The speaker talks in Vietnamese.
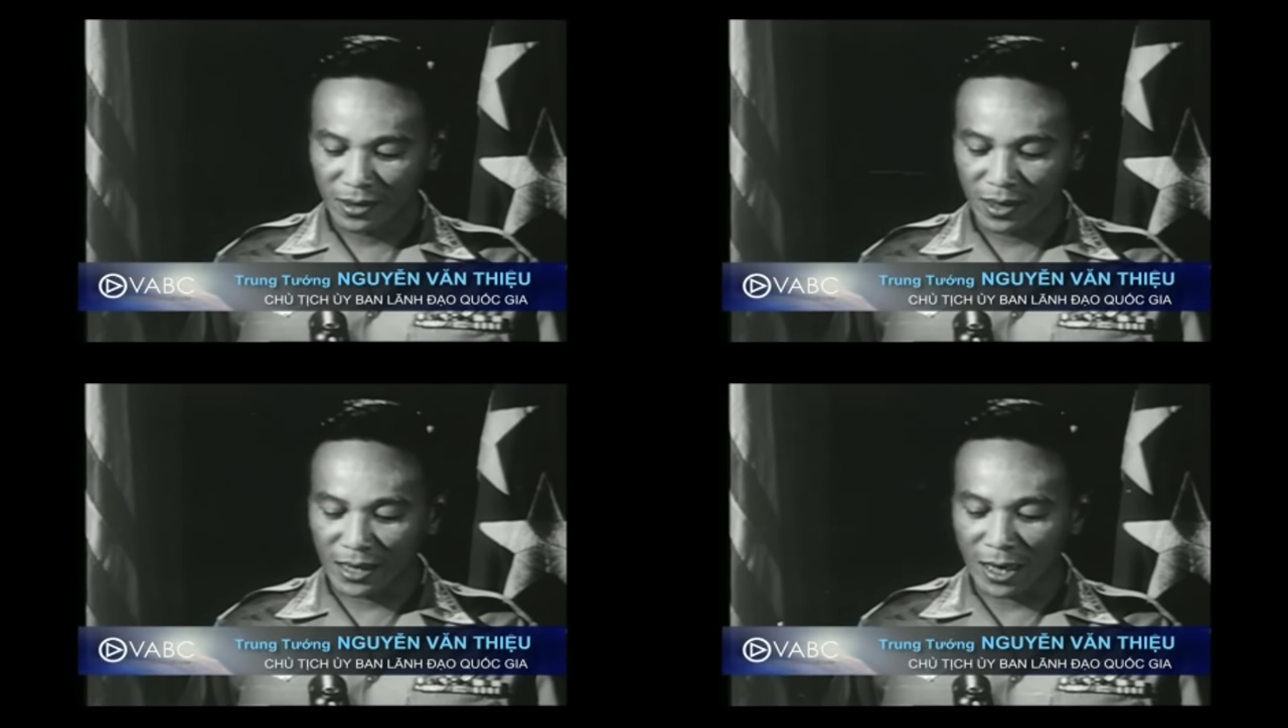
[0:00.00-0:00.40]

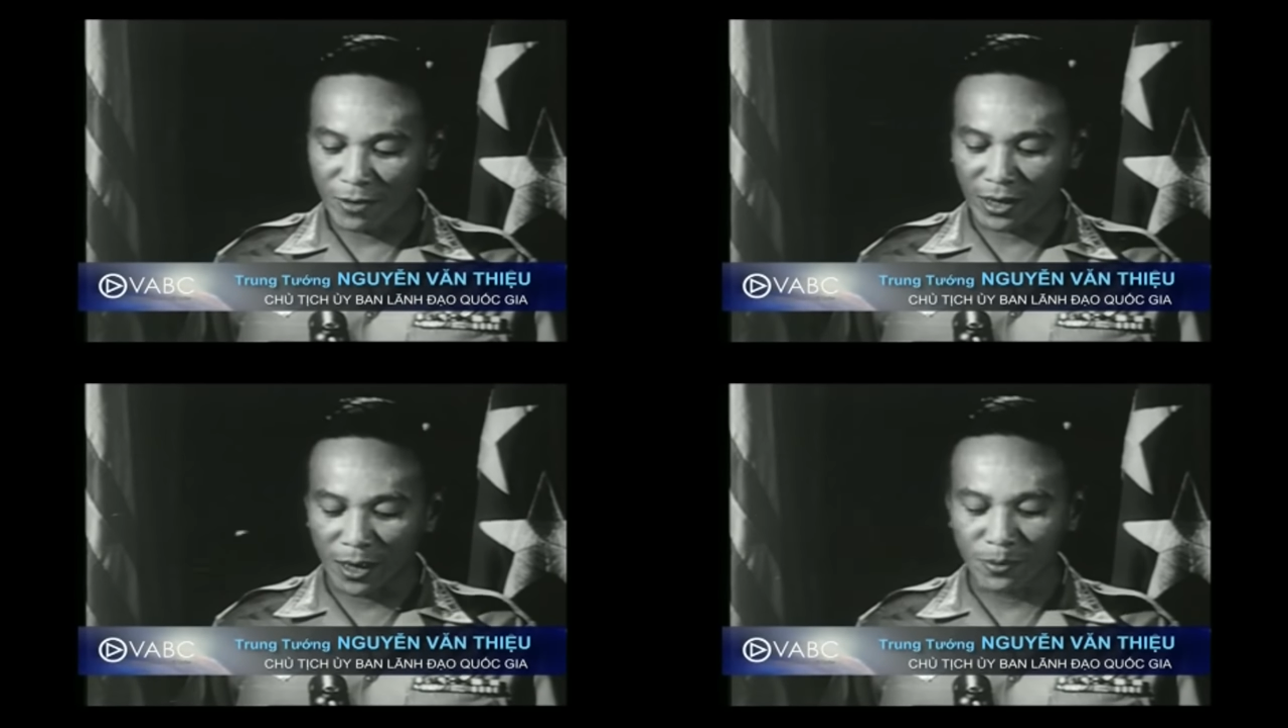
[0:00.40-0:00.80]
để
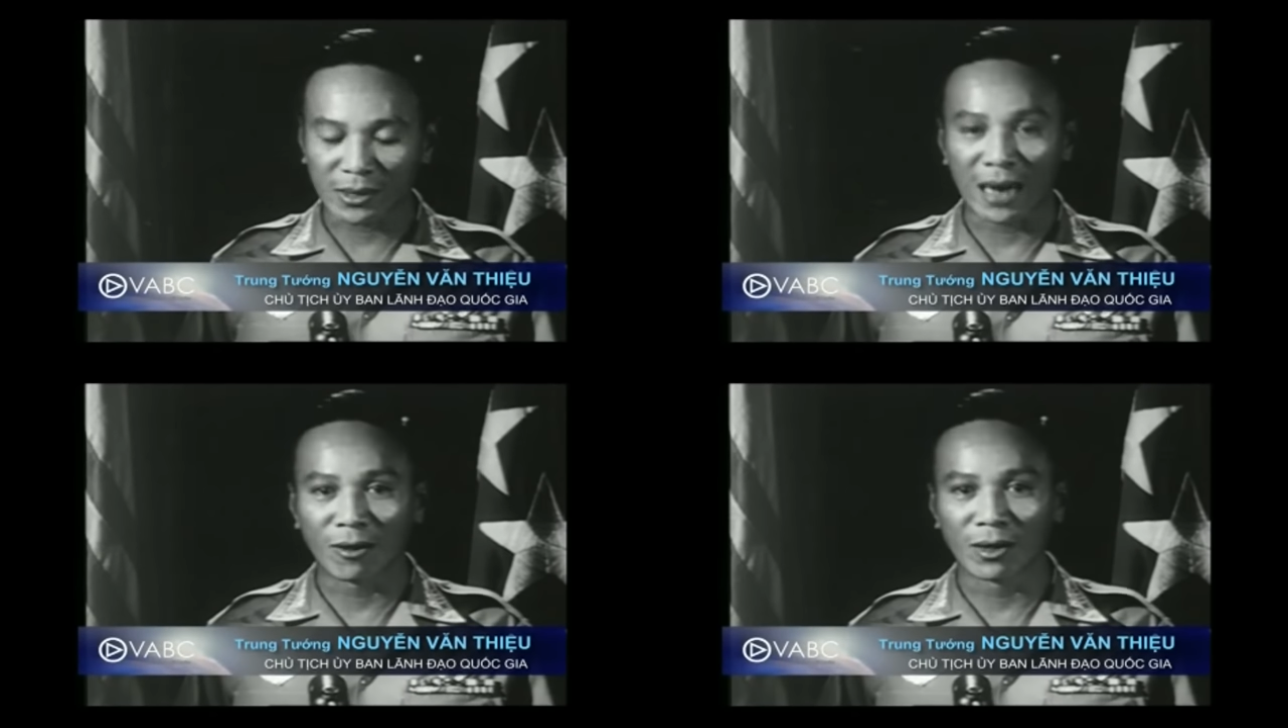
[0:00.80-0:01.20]
theo kịp
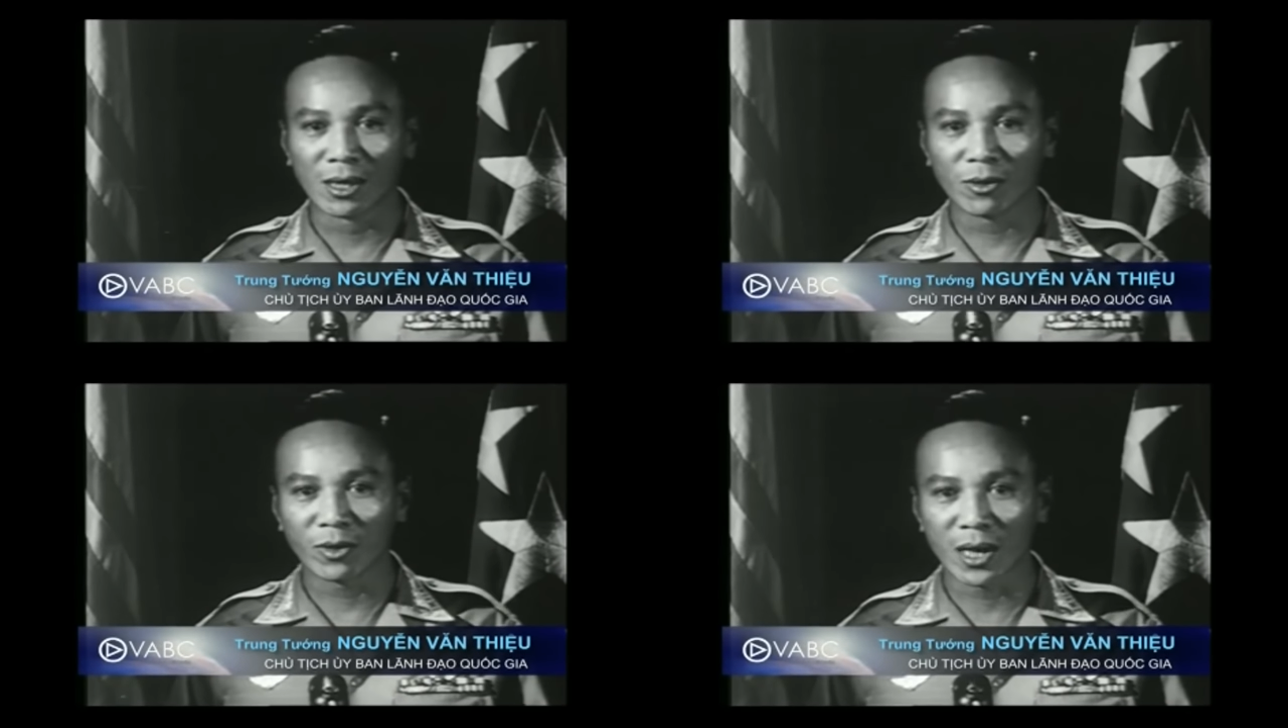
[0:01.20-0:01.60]
trào
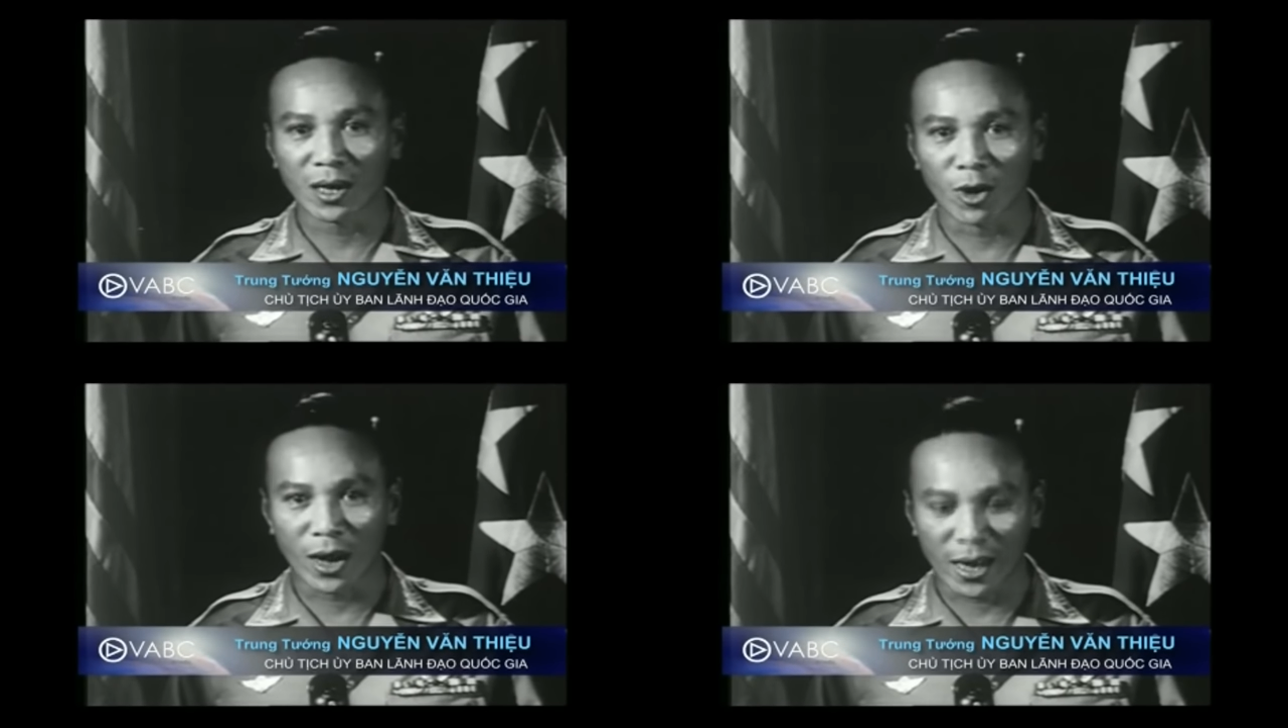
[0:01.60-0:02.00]
lưu của
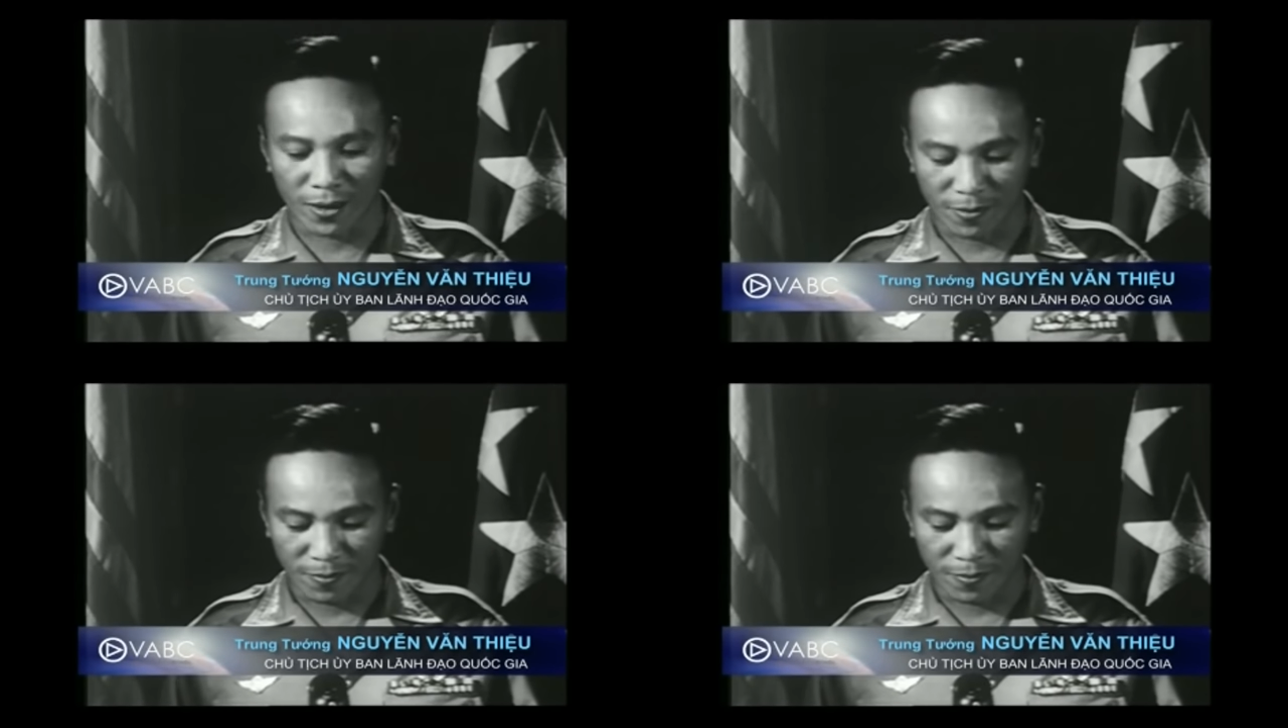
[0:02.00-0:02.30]
nhân loại